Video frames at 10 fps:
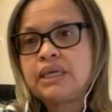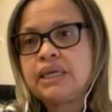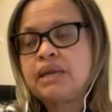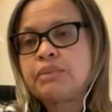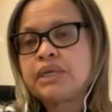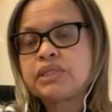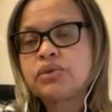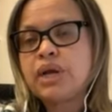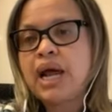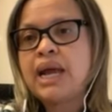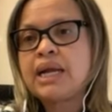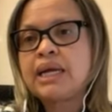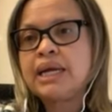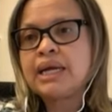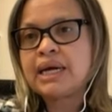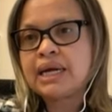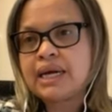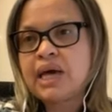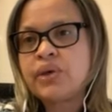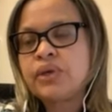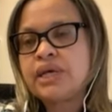y el personal encargado